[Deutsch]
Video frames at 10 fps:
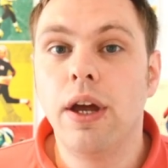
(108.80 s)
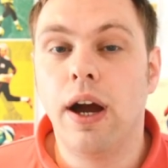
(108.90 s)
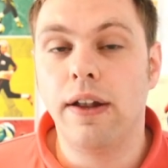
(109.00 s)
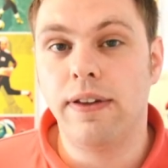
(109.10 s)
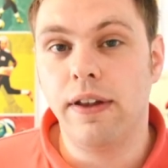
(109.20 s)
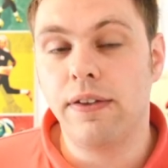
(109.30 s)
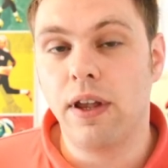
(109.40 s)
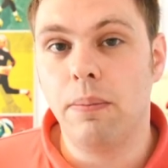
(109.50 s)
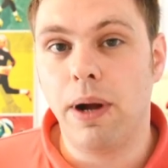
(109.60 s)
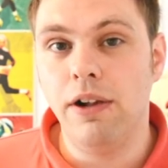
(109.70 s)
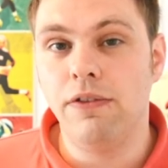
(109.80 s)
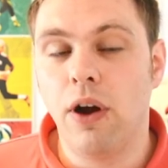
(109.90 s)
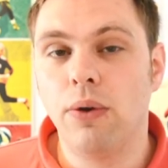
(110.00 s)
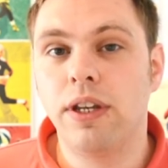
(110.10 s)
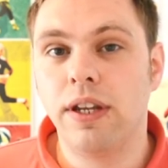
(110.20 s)
als letzter am Ball
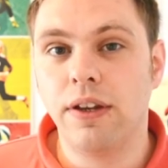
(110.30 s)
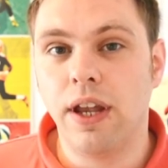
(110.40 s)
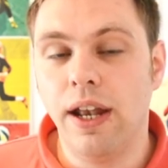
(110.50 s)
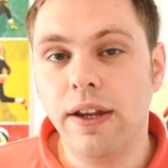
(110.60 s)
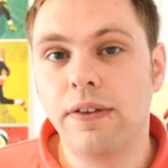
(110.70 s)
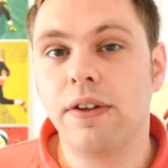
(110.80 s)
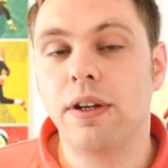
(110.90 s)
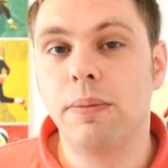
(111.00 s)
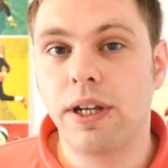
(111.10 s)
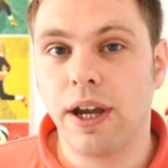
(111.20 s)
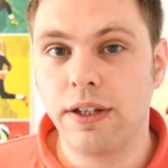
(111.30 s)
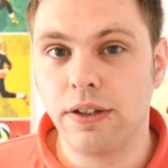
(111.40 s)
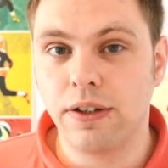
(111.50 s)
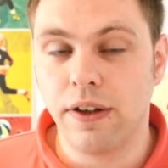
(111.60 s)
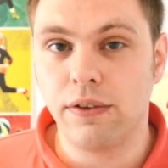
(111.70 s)
war. Und ich hätte ehrlich gesagt damit
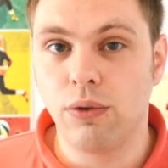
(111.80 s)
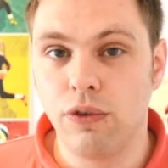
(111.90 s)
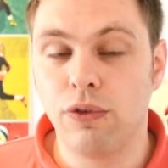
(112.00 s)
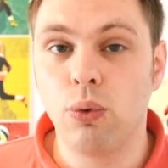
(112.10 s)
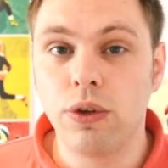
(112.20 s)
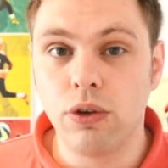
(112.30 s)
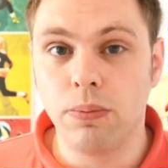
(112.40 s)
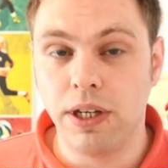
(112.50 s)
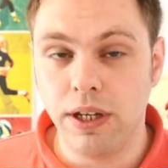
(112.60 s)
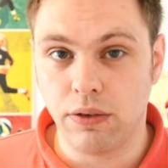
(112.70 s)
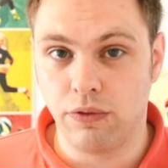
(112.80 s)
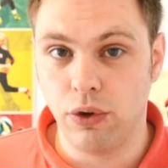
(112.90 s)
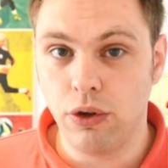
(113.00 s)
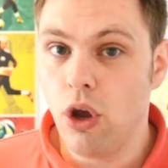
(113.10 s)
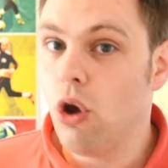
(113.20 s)
gerechnet, dass Löw Rudi nominieren
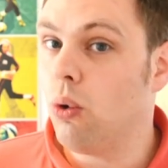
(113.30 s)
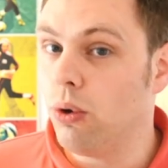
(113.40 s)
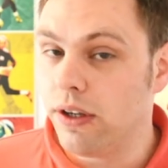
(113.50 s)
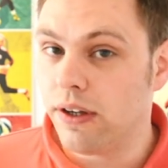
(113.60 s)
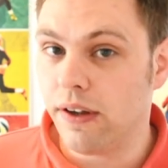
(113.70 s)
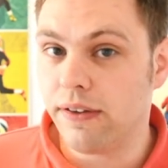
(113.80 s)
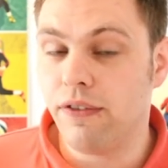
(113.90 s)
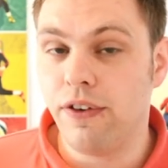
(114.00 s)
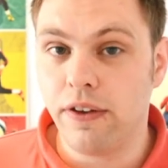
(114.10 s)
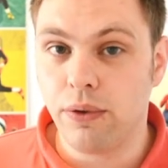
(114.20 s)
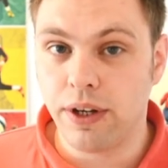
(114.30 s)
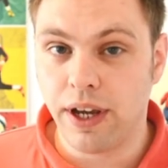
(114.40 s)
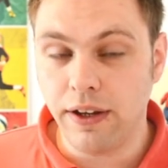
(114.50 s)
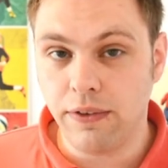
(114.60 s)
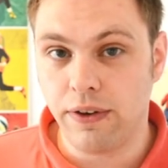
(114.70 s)
wird und dass der vielleicht sogar
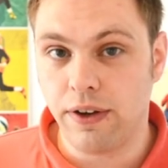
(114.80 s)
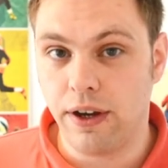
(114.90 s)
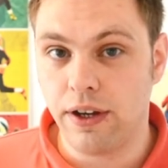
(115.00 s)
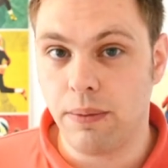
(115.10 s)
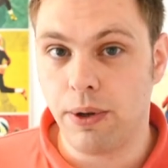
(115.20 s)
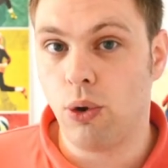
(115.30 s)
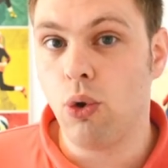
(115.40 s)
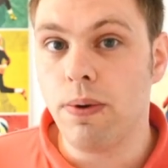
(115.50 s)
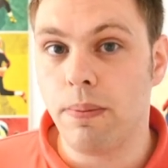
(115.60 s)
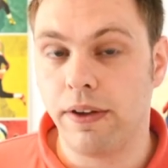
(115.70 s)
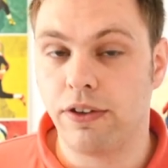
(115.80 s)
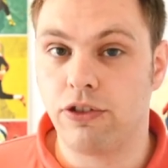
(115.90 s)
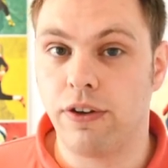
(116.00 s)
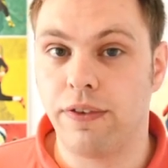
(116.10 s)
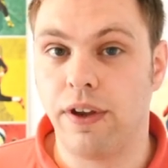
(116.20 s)
der Rechtsverteidiger bei der
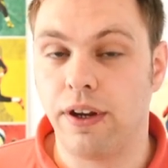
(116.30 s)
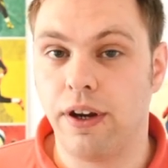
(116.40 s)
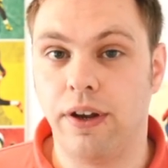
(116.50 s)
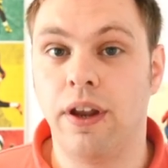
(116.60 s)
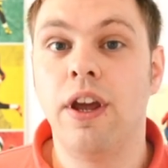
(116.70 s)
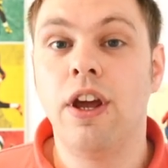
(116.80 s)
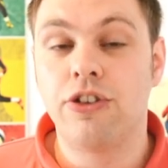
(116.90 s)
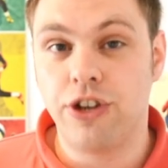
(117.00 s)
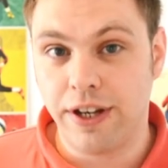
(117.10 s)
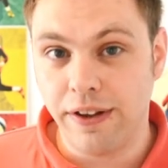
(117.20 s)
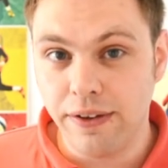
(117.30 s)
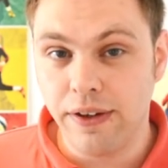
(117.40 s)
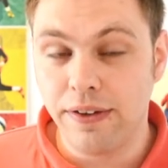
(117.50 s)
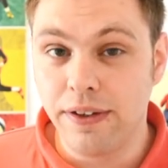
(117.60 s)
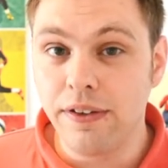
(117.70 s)
Europameisterschaft sein kann.
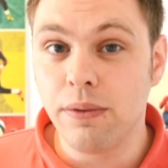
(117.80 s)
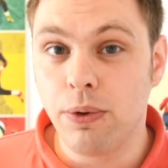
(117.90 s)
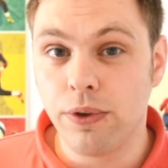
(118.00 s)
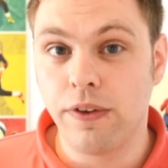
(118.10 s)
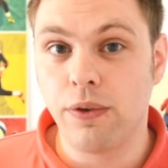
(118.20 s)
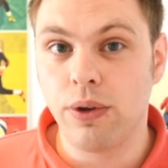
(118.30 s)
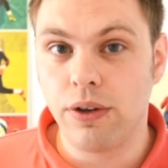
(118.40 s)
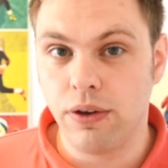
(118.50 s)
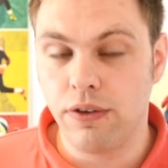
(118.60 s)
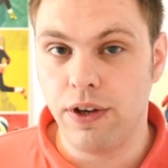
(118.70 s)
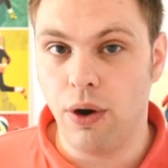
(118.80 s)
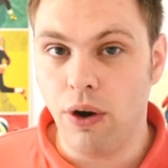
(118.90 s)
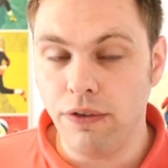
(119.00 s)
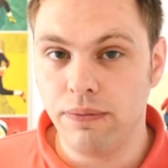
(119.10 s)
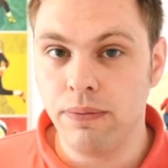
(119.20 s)
Stattdessen ist diese Position natürlich wieder
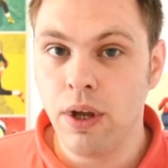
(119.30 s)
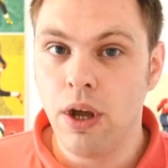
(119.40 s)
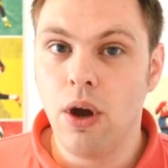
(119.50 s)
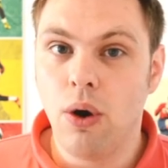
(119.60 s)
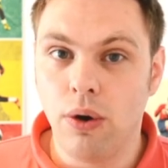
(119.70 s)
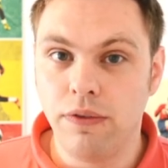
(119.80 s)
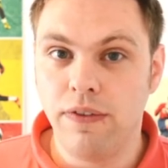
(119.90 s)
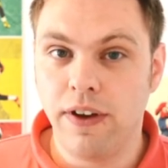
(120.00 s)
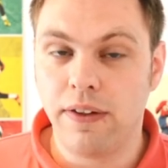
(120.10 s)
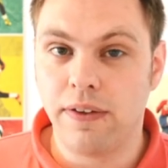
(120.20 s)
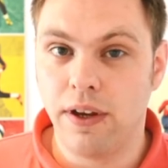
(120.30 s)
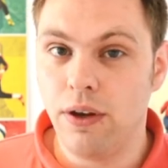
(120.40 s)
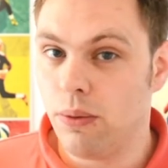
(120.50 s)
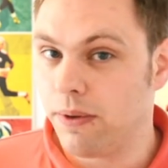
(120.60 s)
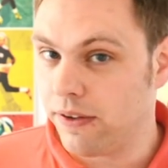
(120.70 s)
offen und wir werden
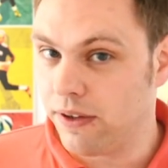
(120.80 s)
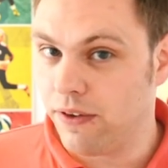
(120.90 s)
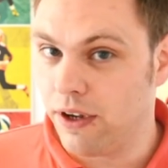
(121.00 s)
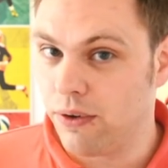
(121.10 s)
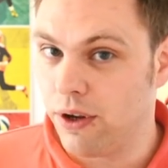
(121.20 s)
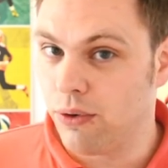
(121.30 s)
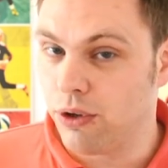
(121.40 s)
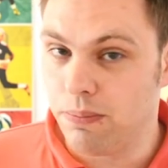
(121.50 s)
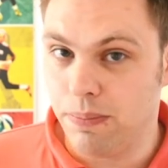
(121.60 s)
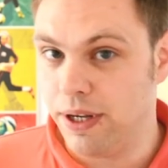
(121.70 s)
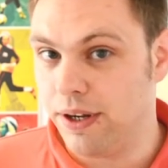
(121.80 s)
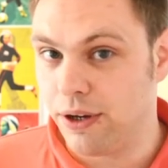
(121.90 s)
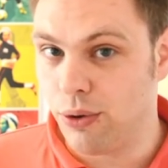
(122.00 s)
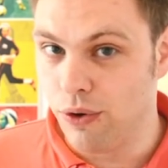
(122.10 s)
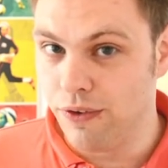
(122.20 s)
sehen, ob das eventuell durch
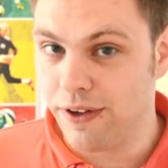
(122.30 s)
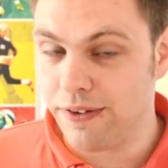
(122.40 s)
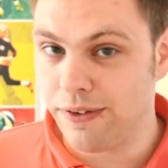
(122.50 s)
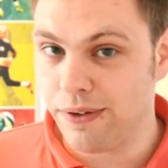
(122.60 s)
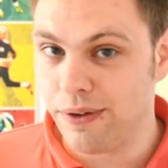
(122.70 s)
Benedikt Hövedes